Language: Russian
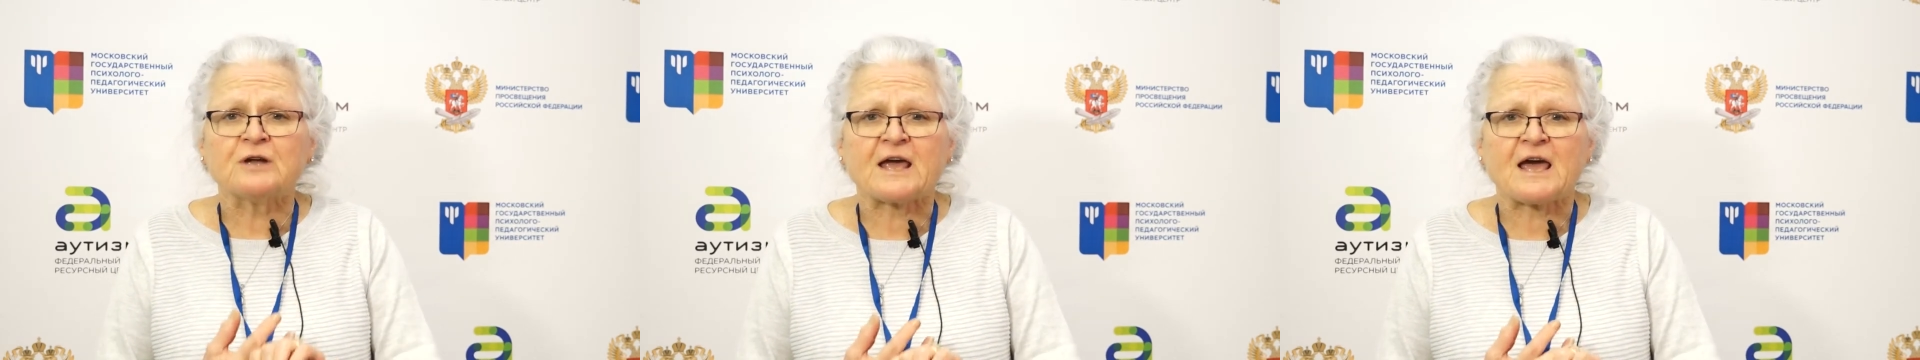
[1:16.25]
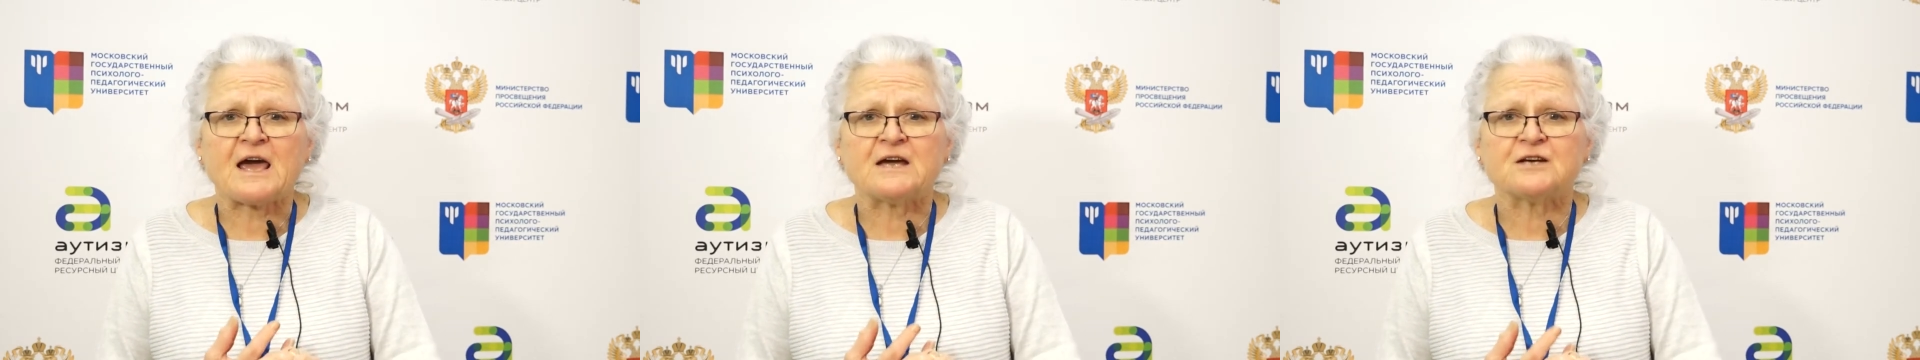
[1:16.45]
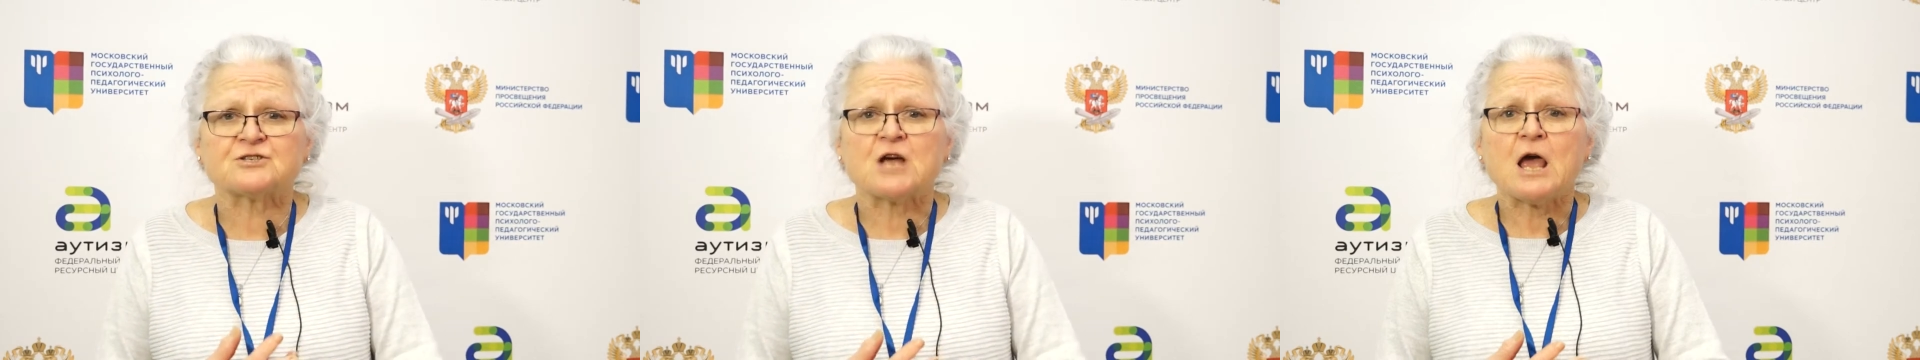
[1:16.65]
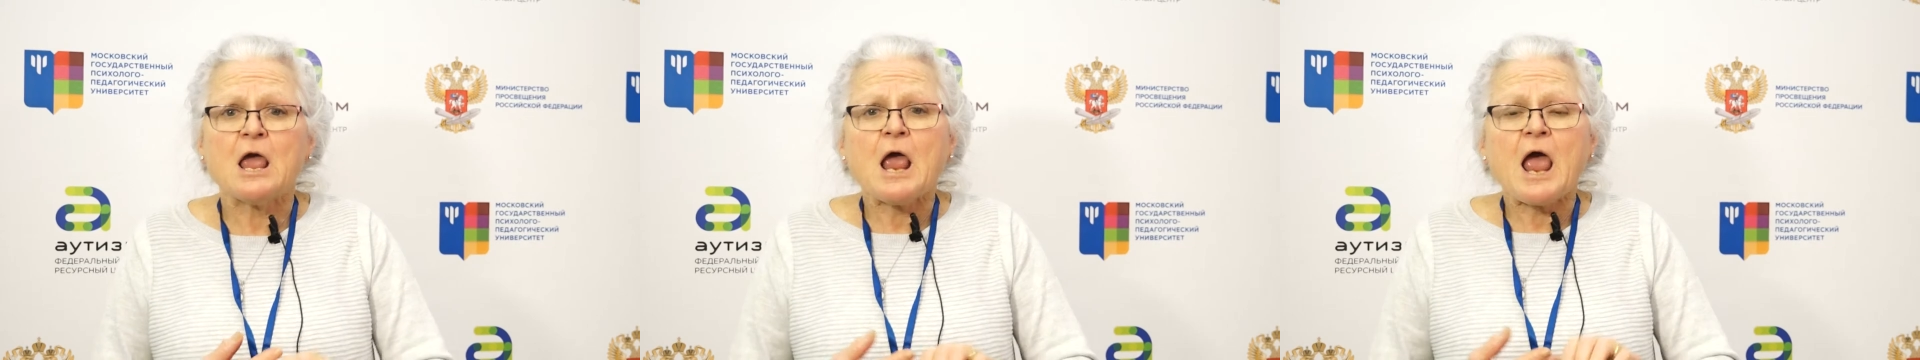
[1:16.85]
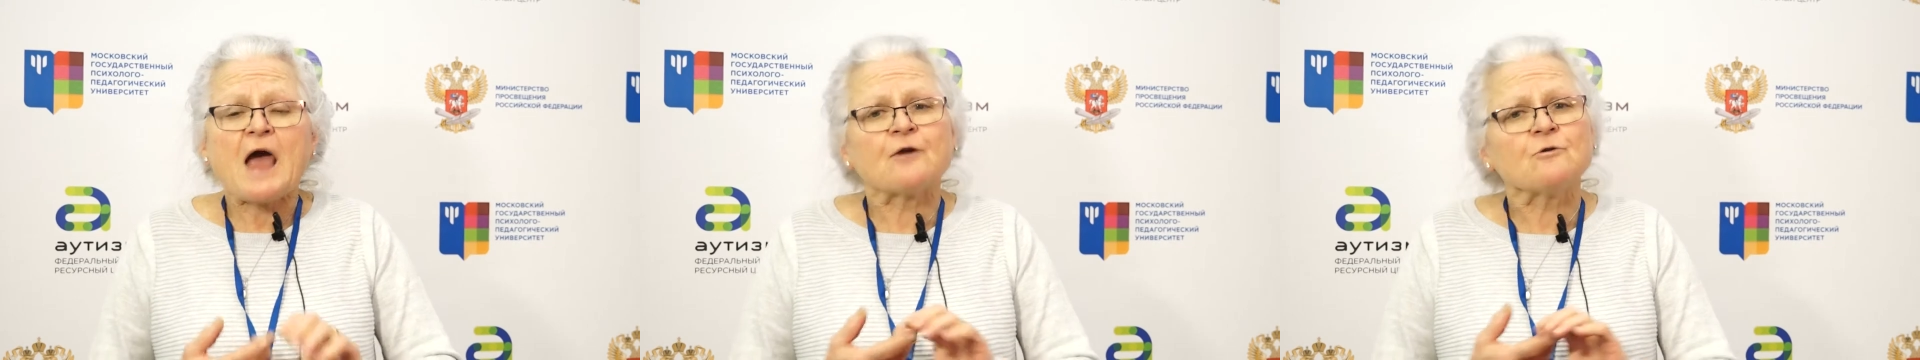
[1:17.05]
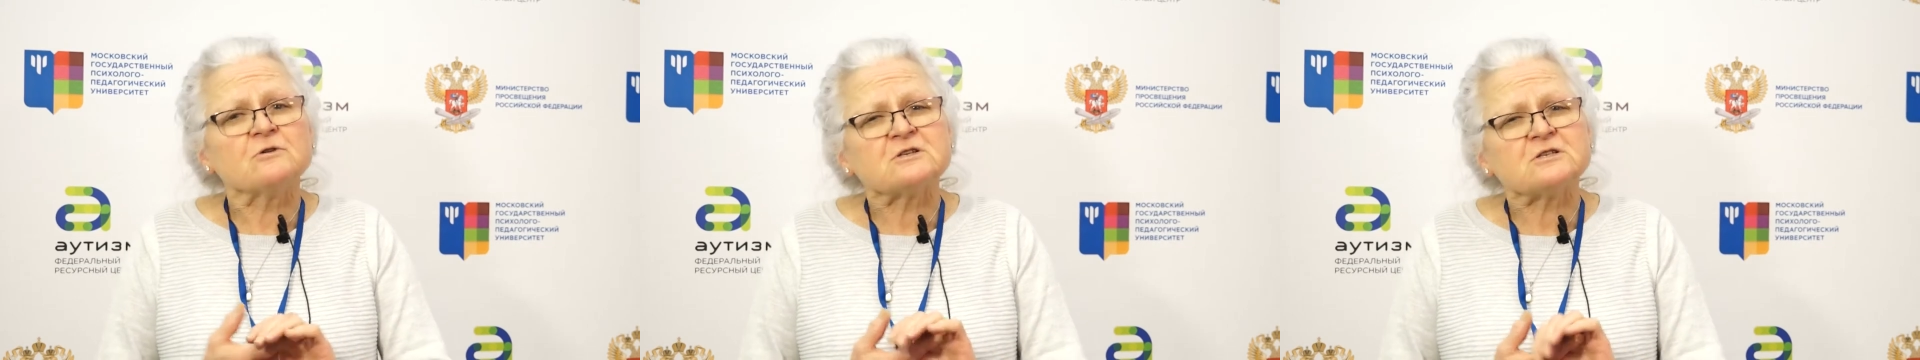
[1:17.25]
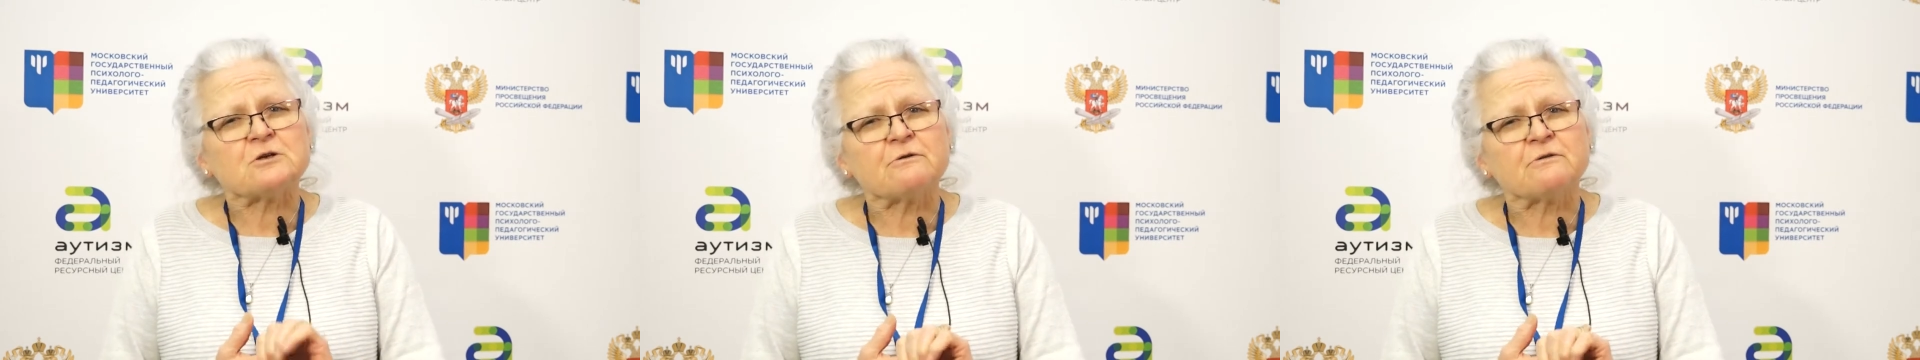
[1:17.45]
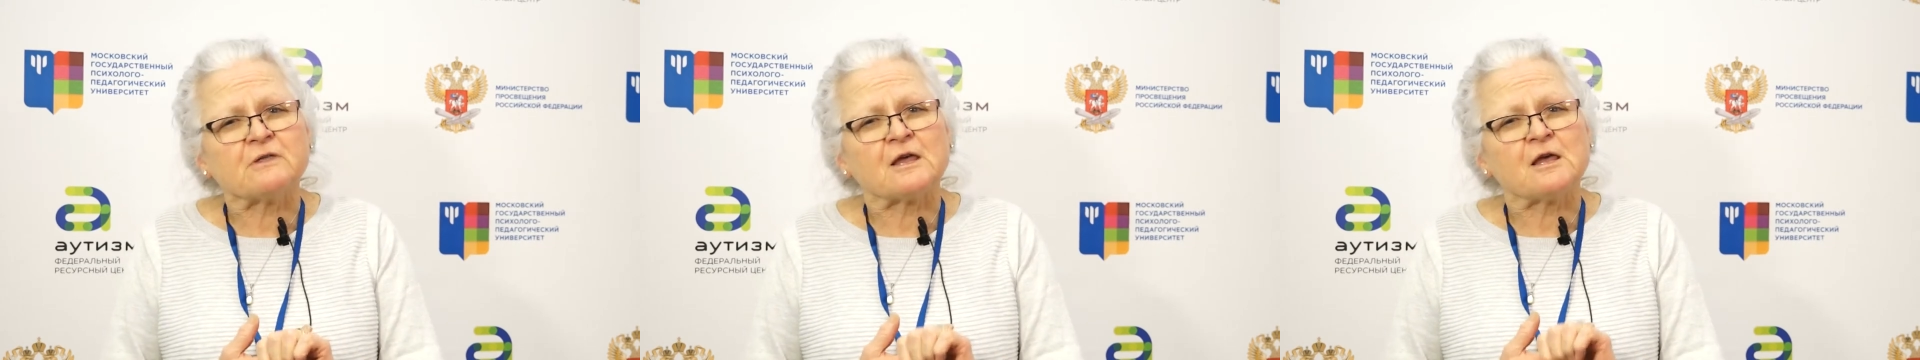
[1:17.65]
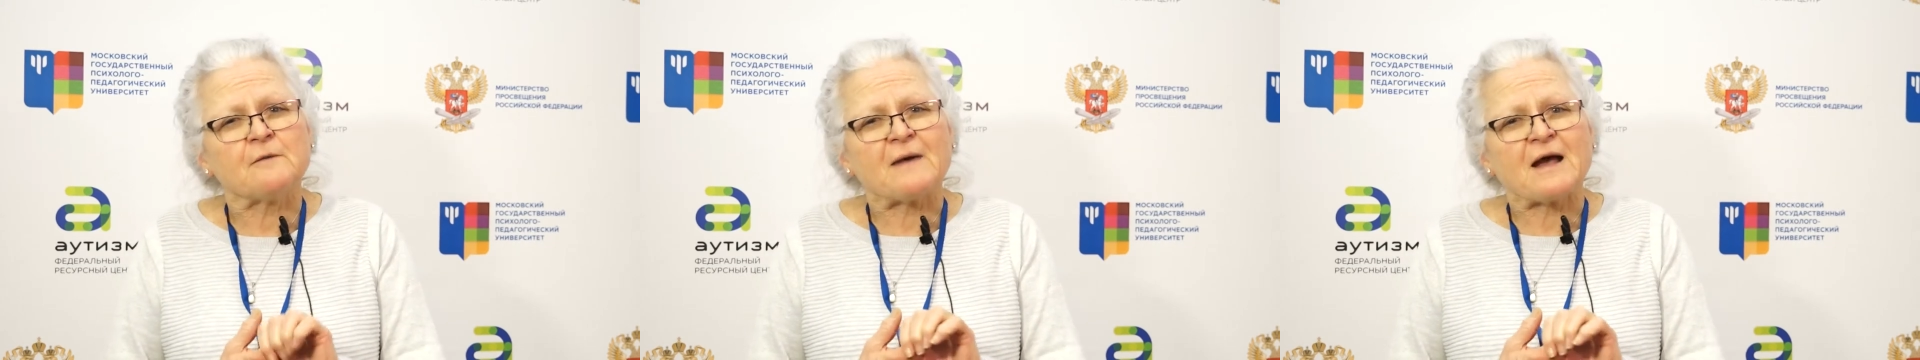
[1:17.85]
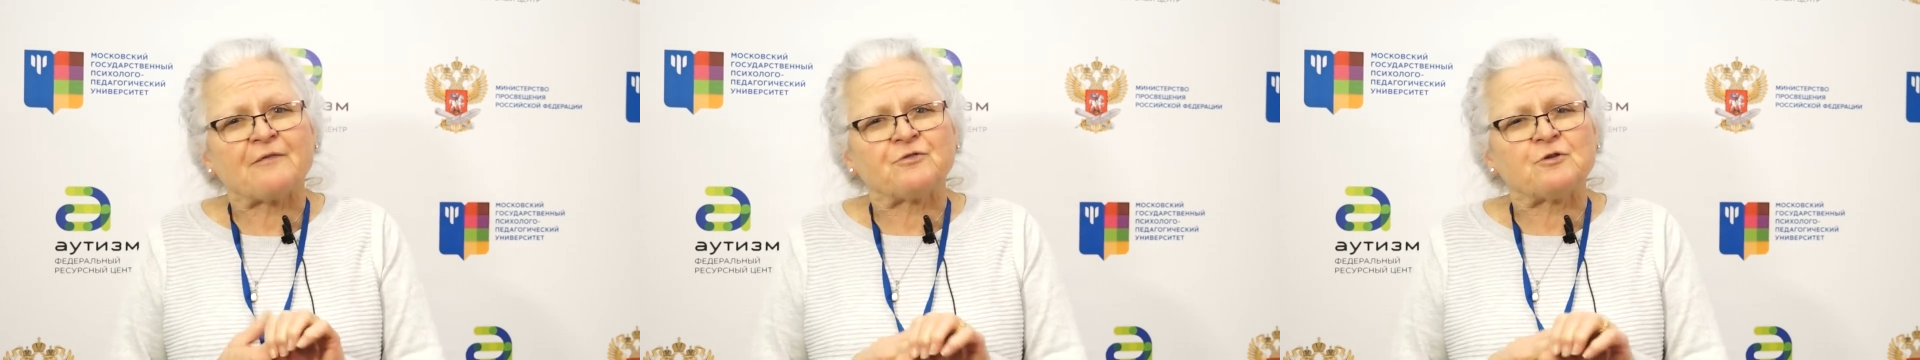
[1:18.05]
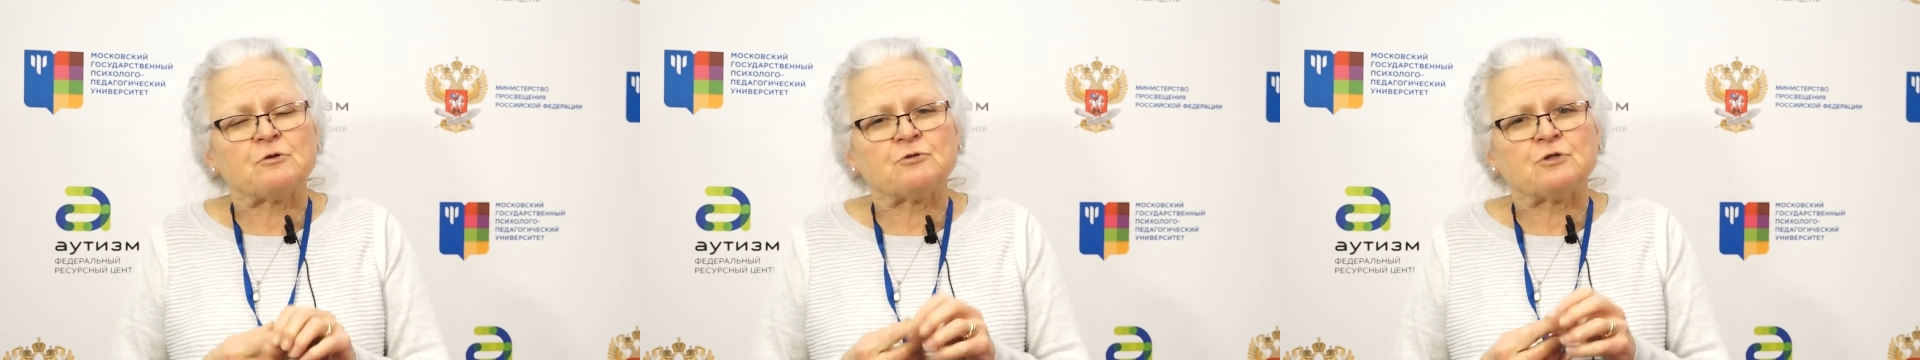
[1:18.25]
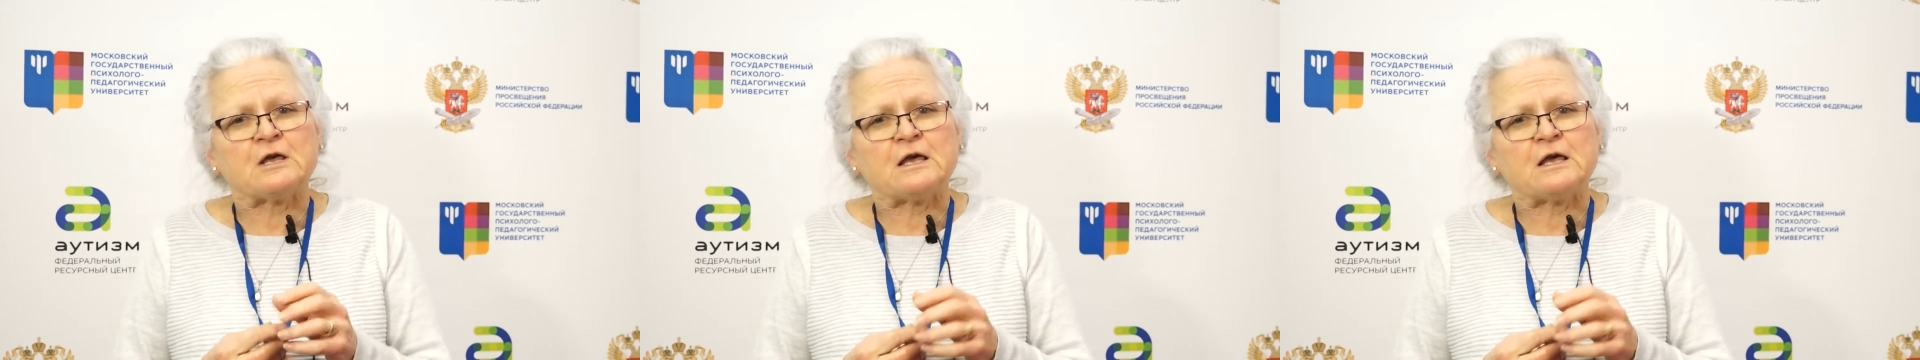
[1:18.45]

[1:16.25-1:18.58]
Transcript: над его эмоциональной перспективой.